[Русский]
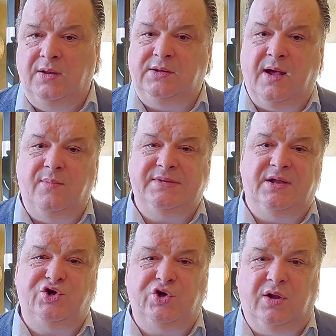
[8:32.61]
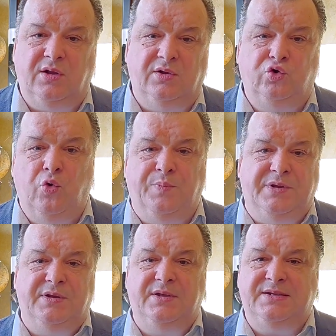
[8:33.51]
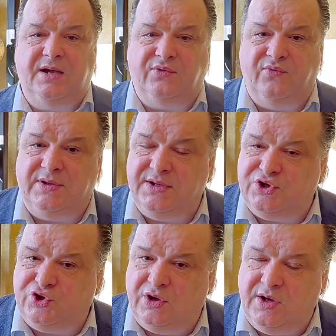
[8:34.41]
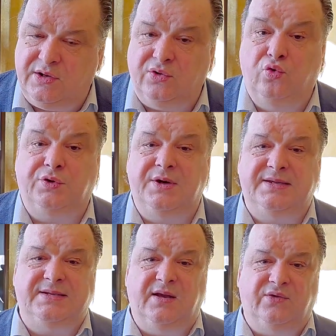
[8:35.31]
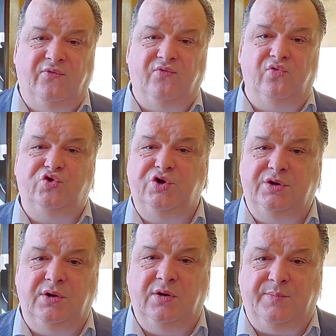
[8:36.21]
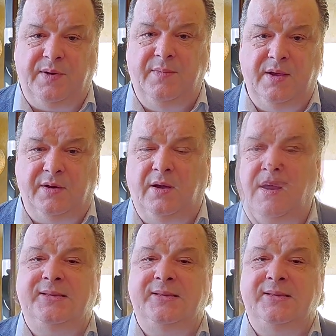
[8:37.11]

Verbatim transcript: Там сначала до 50-го тысячелетия, до 30-го включительно примерно,